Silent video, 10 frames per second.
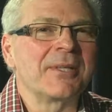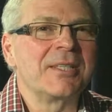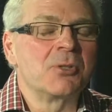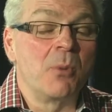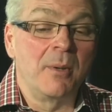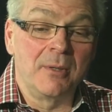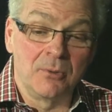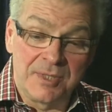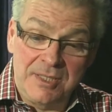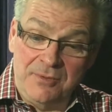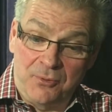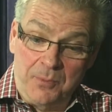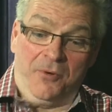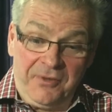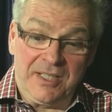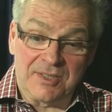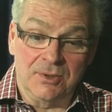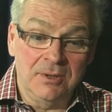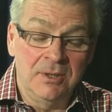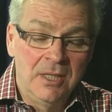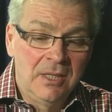à partir du moment où on dit il faut pas faire ça,